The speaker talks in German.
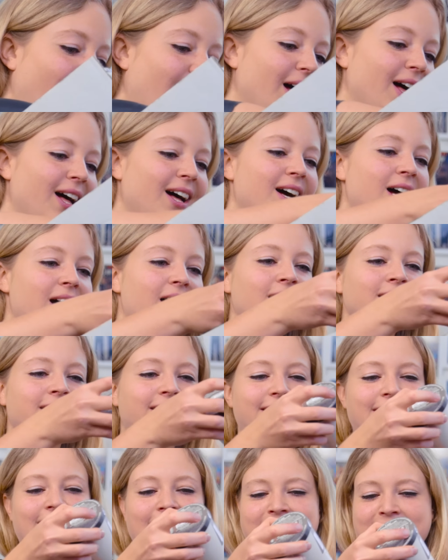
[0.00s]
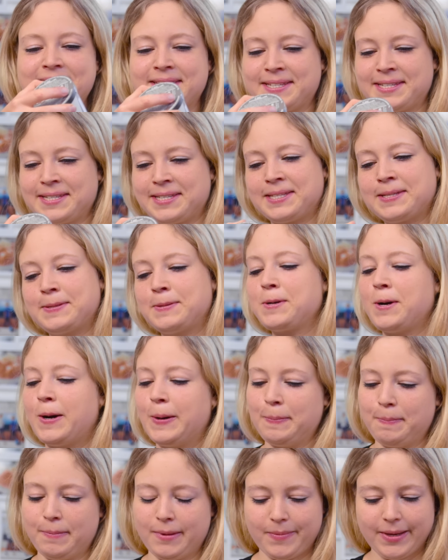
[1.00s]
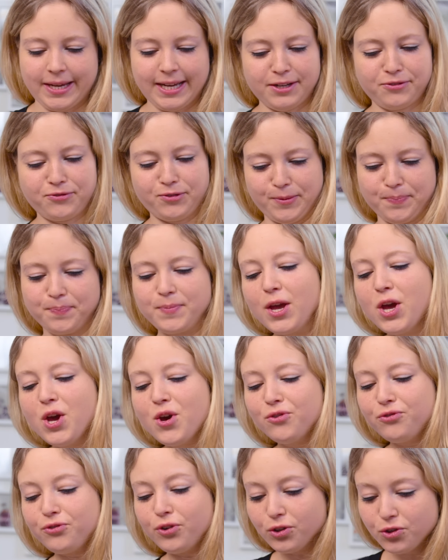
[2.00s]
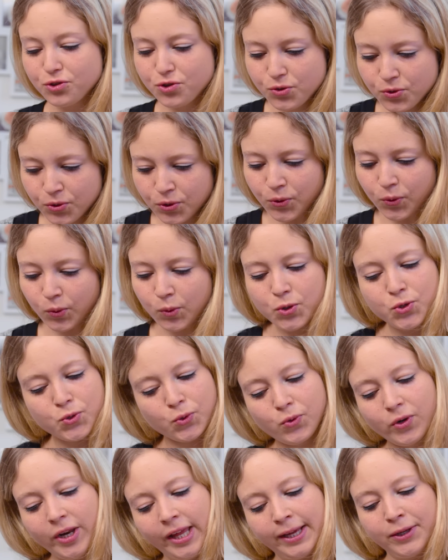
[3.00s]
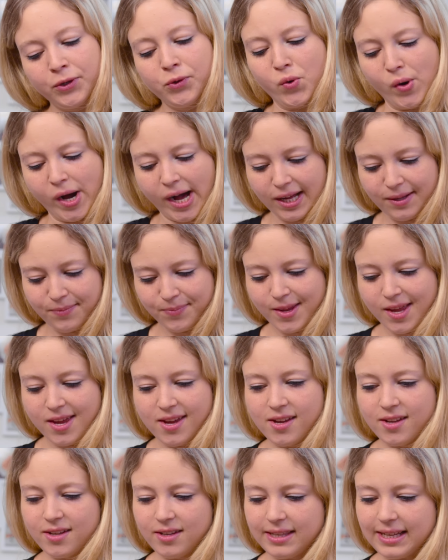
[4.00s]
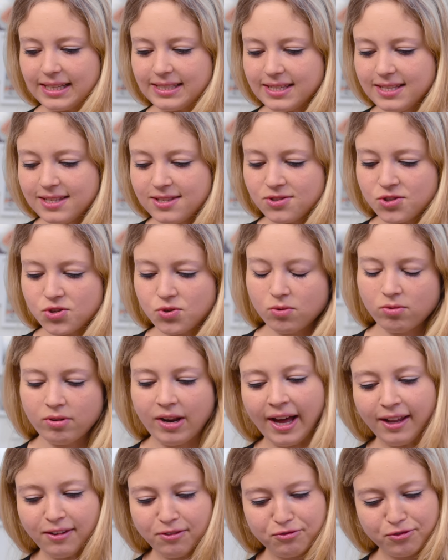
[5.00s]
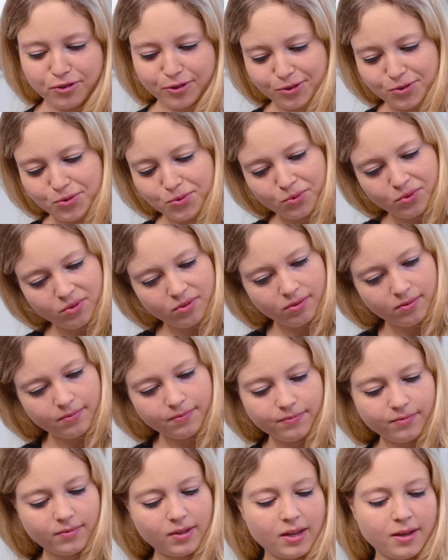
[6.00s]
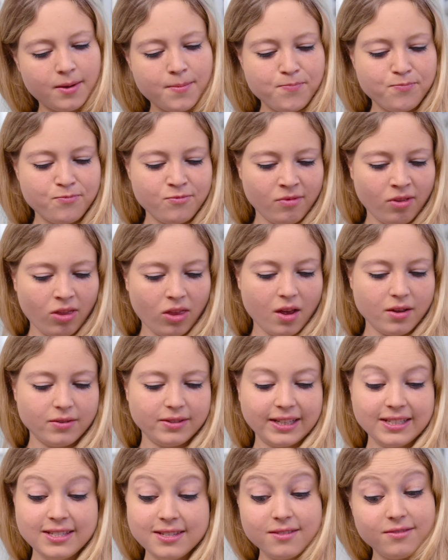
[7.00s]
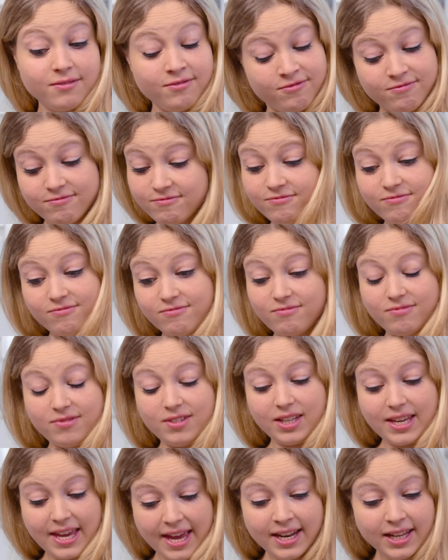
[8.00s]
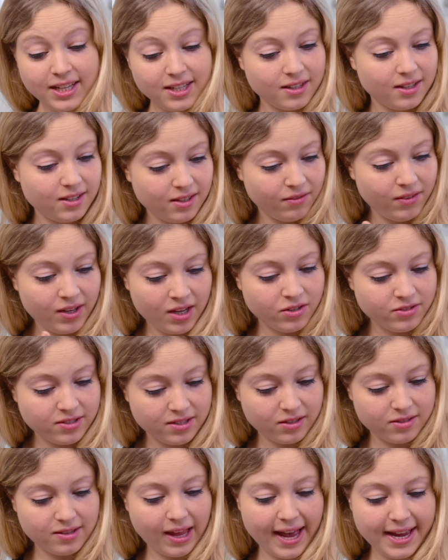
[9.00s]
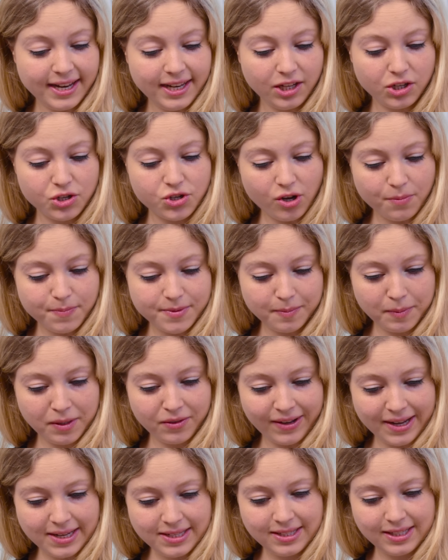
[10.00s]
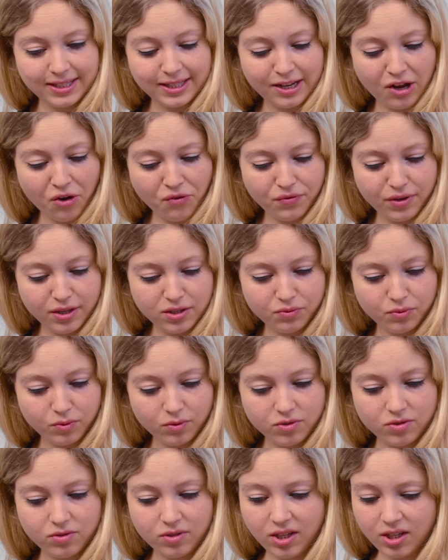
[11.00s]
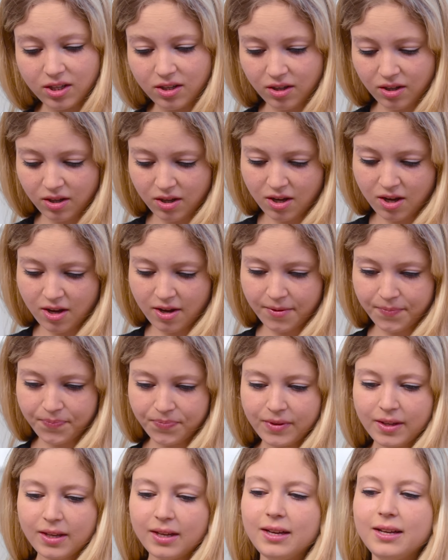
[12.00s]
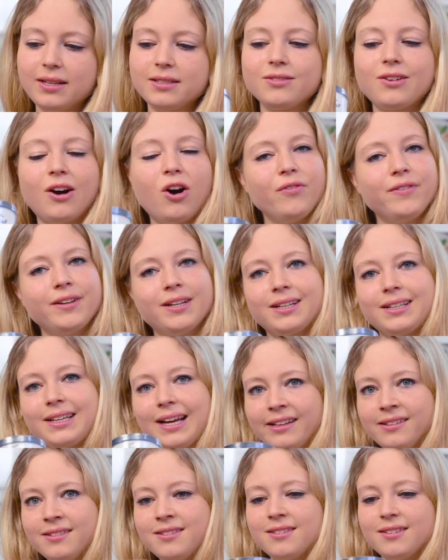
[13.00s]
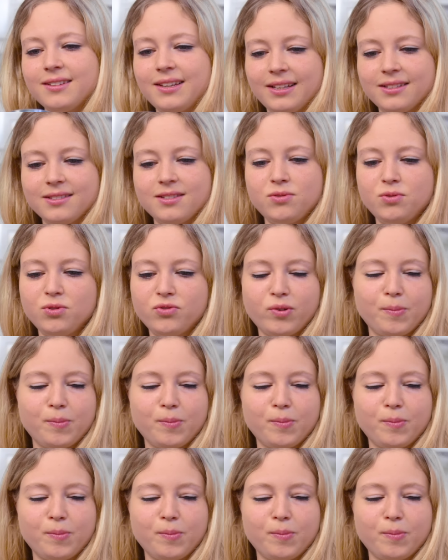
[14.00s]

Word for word: Ah, das kommt mir bekannt vor. Fondue au Chocolat Noir. Das ist ein Schokoladenfondue. Ähm, das kenne ich irgendwie aus, aus einigen Shops, aber ich weiß nicht genau, wie es funktioniert. Also auch wieder ganz, ganz süß